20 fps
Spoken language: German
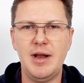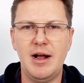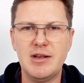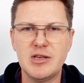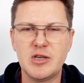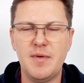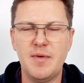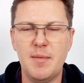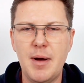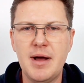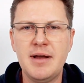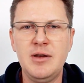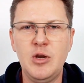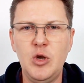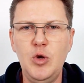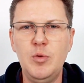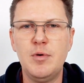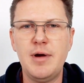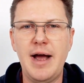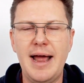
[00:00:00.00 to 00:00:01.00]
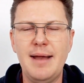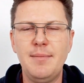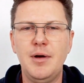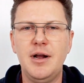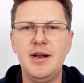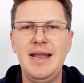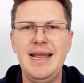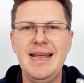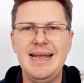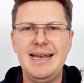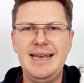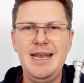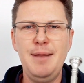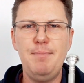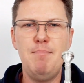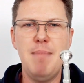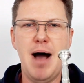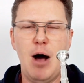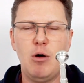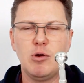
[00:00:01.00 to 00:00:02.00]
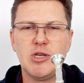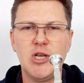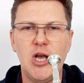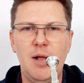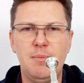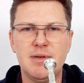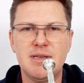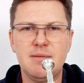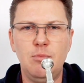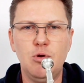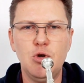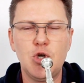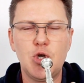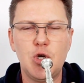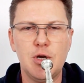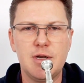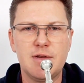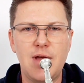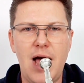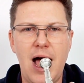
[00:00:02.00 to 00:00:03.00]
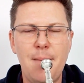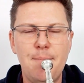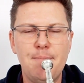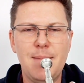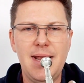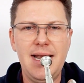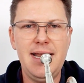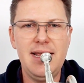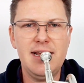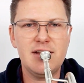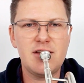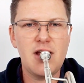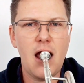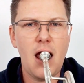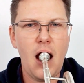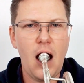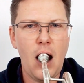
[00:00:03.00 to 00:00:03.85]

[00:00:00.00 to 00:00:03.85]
Also wir machen die Übung einmal, Lippen außerhalb des Mundstücks abgelegt